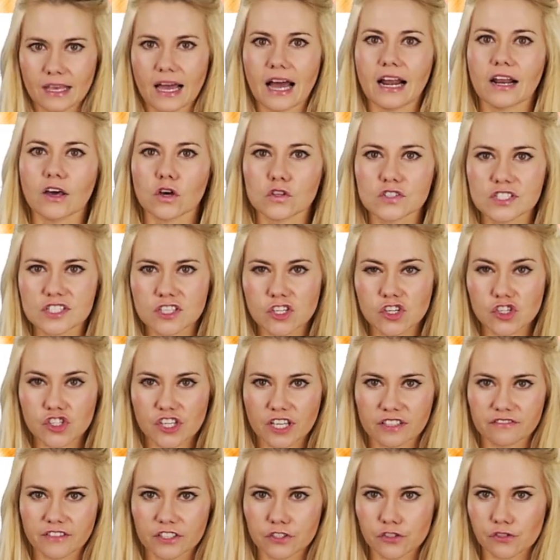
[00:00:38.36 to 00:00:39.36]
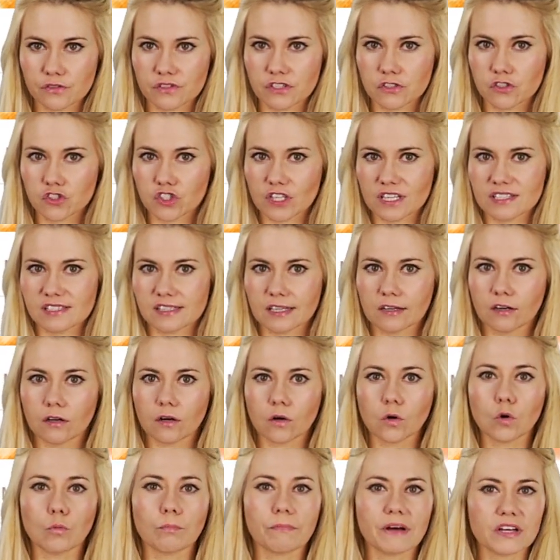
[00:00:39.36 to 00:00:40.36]
ale od stycznia 2013
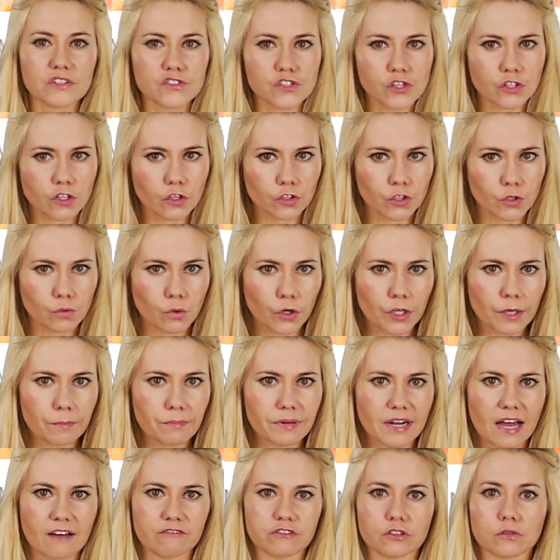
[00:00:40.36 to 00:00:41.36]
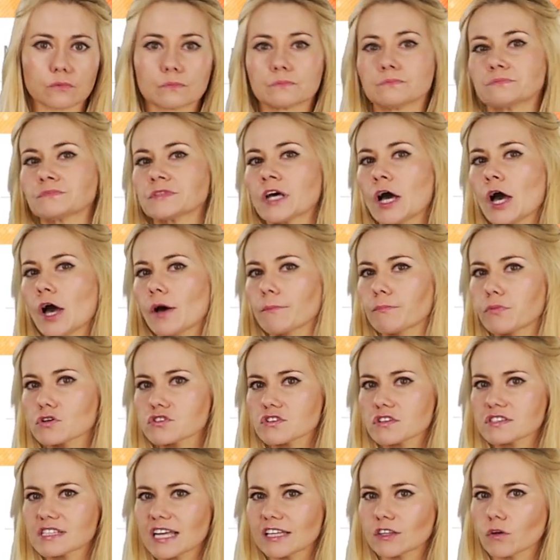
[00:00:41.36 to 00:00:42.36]
roku będzie chroniło je prawo.
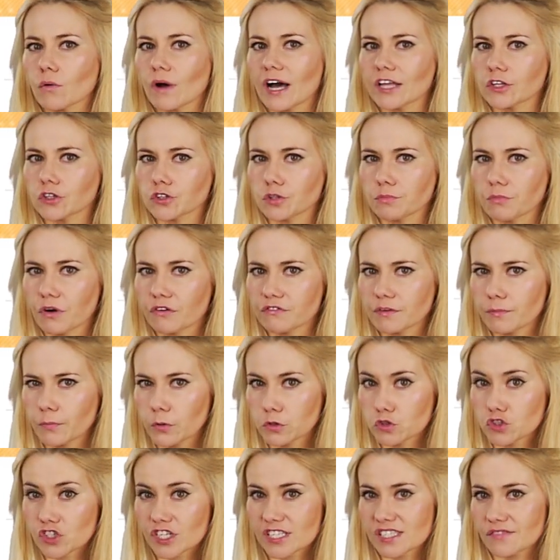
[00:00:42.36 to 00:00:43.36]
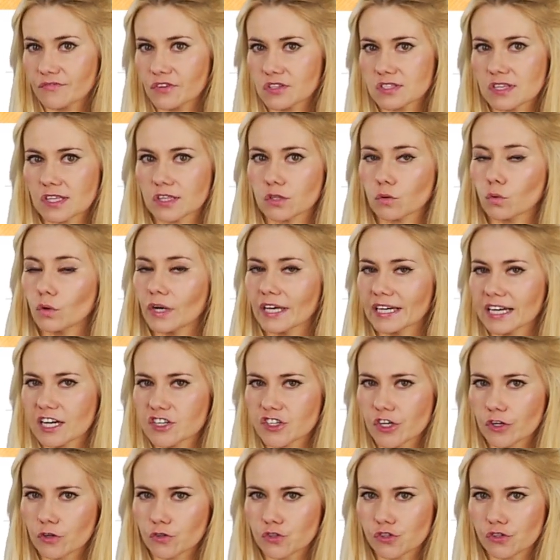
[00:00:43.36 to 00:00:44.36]
Pozostaną anonimowe podczas wizyty u
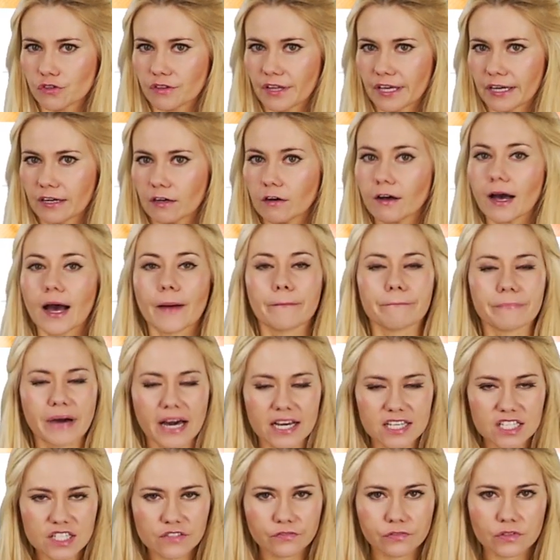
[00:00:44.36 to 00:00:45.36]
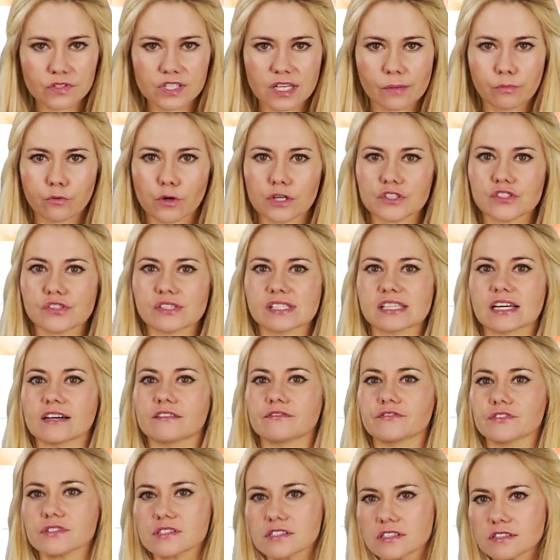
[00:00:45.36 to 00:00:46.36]
lekarza rodzinnego, a państwo zapłaci
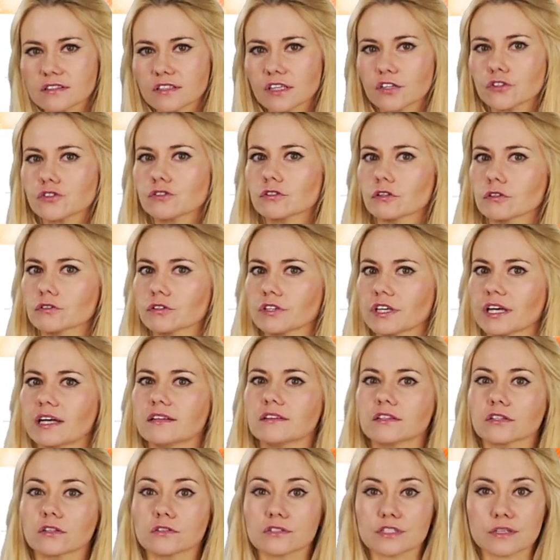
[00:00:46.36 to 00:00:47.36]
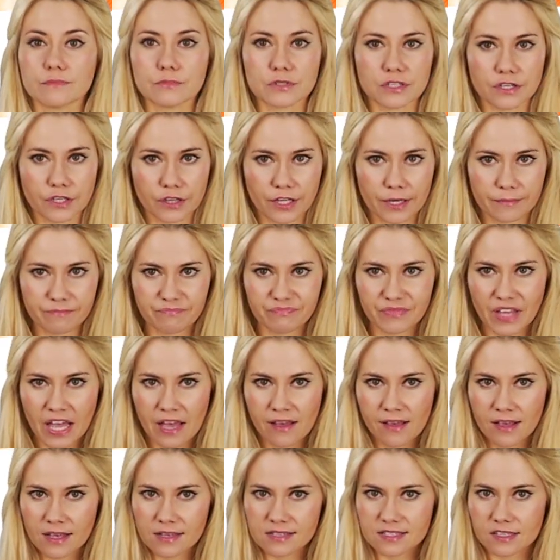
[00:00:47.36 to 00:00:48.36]
za wizytę i środki antykoncepcyjne.
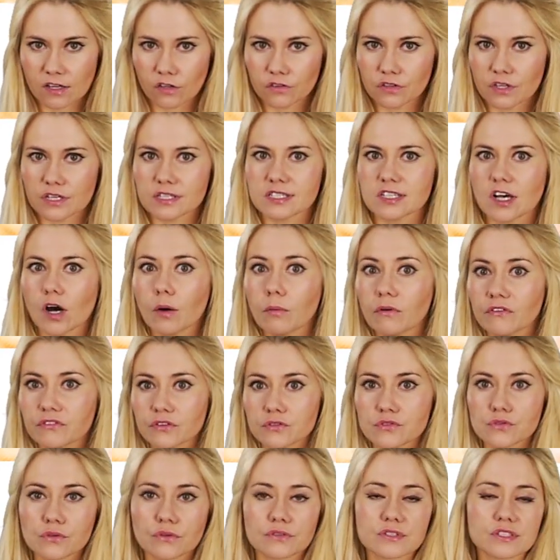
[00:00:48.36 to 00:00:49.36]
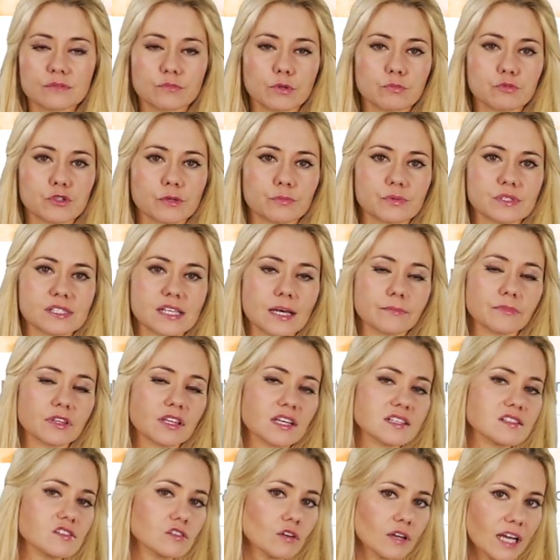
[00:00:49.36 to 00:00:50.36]
Zgodnie z obowiązującymi przepisami,
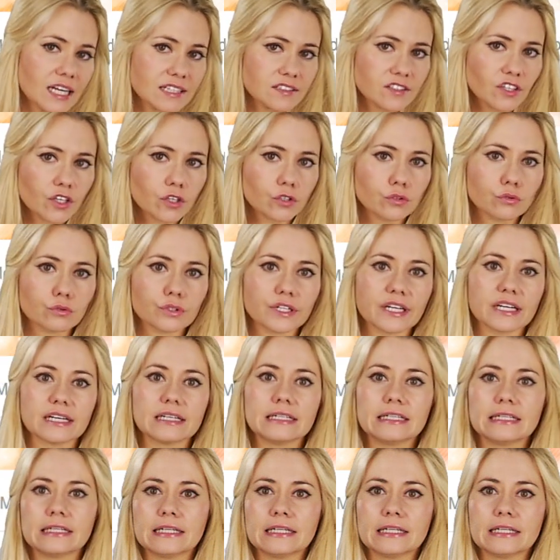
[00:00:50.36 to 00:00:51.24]
nastolatki, które